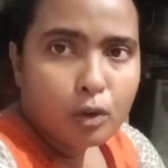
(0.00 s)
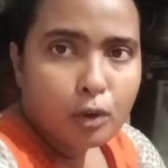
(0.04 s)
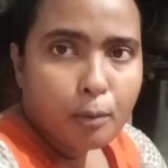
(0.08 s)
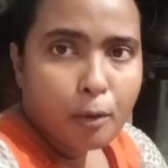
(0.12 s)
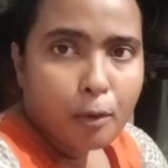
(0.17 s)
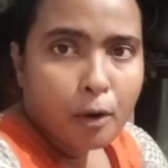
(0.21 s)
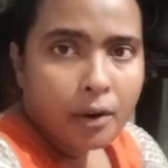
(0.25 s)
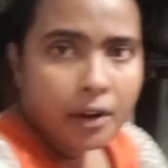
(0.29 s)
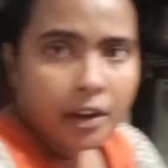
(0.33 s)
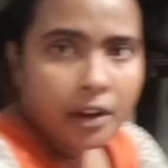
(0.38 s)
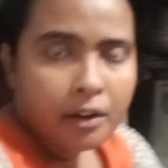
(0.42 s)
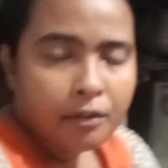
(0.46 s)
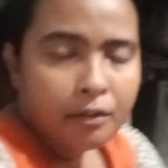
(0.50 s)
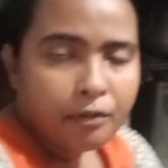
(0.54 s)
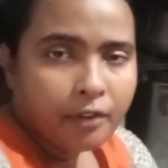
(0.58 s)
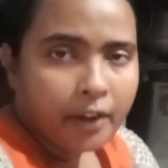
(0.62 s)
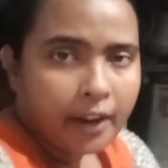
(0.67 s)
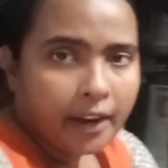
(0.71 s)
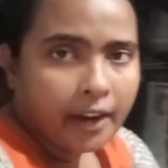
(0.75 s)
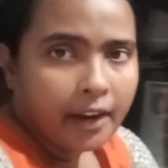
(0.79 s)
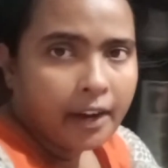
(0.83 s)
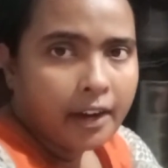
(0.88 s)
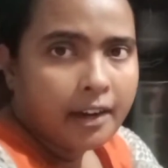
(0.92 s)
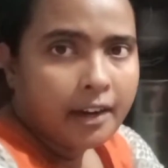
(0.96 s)
গুড মর্নিং
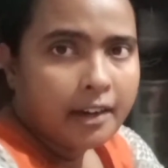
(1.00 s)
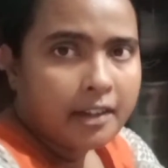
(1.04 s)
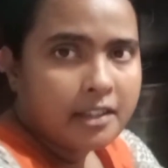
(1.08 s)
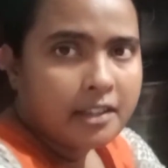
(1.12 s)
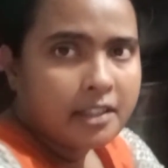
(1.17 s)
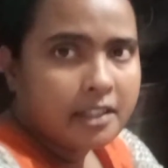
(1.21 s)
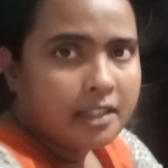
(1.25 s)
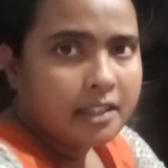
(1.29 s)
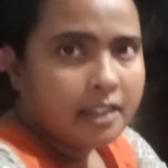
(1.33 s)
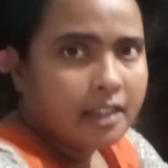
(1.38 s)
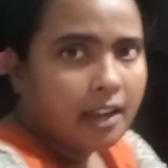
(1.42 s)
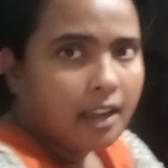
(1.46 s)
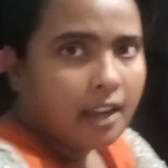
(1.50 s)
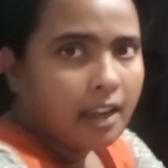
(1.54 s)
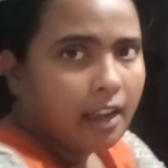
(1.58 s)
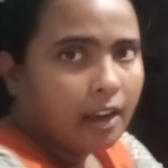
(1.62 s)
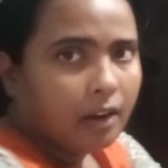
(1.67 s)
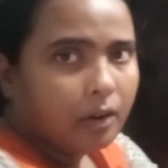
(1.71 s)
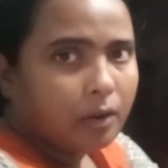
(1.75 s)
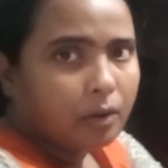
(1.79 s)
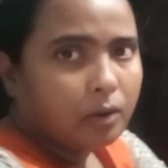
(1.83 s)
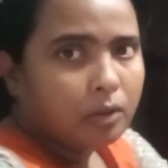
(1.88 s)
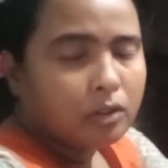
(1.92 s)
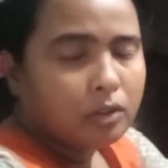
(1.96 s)
ফ্রেন্ডস
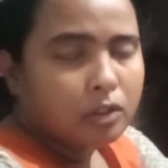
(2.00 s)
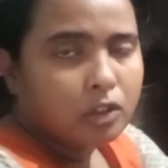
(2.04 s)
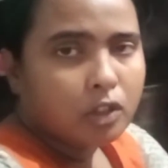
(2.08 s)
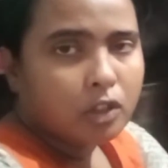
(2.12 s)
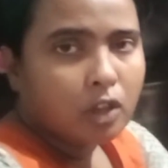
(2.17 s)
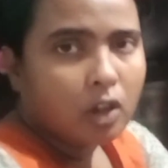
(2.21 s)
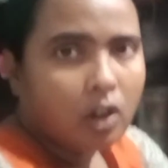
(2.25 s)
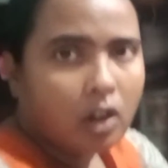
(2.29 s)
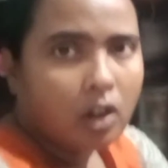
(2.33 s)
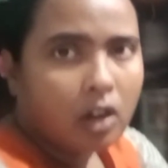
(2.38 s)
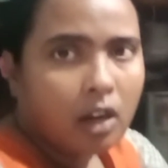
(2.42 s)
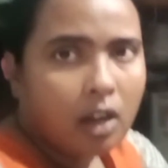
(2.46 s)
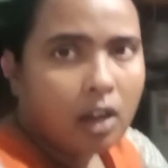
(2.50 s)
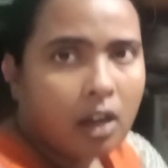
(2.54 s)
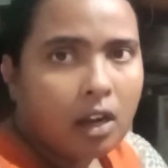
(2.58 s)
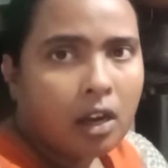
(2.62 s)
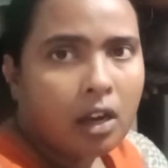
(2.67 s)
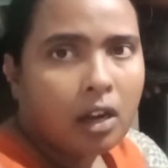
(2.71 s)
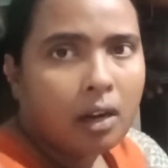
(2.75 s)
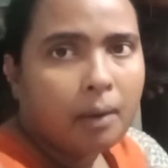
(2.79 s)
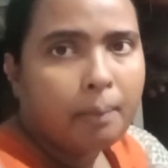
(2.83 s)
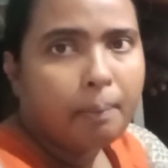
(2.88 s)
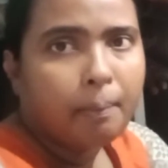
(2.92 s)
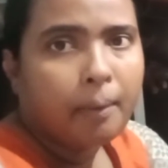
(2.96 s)
এখন
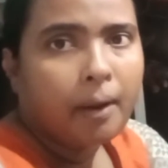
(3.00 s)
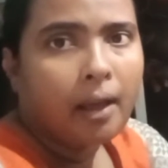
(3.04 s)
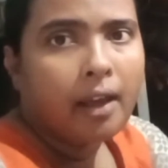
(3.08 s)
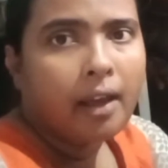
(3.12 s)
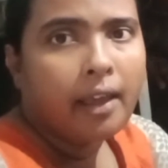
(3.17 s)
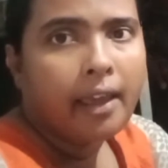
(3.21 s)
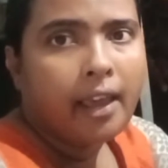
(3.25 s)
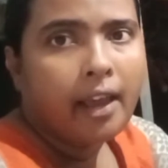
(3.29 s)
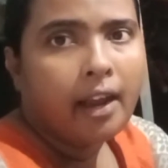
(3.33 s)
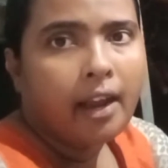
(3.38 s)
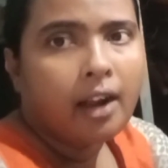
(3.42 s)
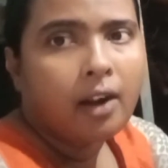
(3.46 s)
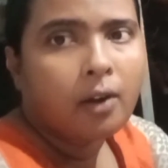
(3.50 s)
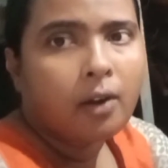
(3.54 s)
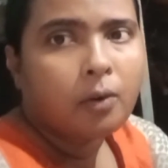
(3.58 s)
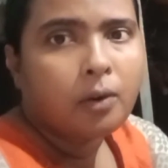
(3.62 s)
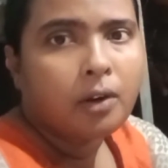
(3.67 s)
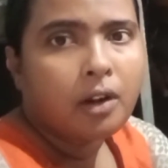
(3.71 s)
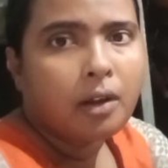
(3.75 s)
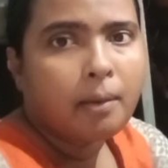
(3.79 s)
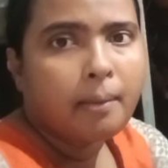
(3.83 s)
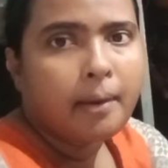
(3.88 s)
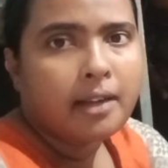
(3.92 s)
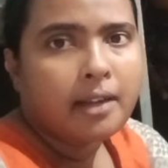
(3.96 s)
সকাল প্রায়
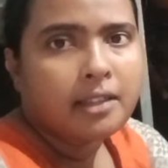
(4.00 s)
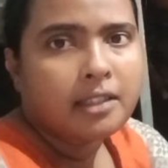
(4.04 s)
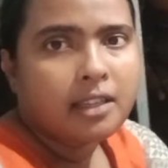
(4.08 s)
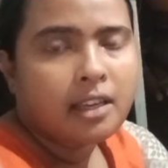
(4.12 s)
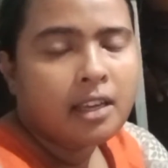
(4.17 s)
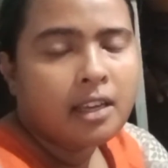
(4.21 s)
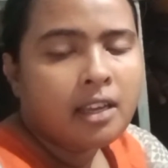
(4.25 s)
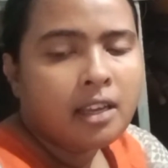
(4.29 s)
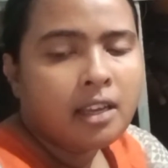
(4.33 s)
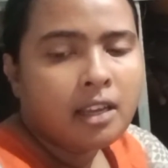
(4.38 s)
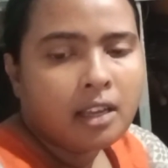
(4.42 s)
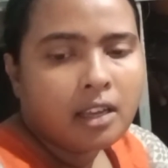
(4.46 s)
এগারোটা বাজে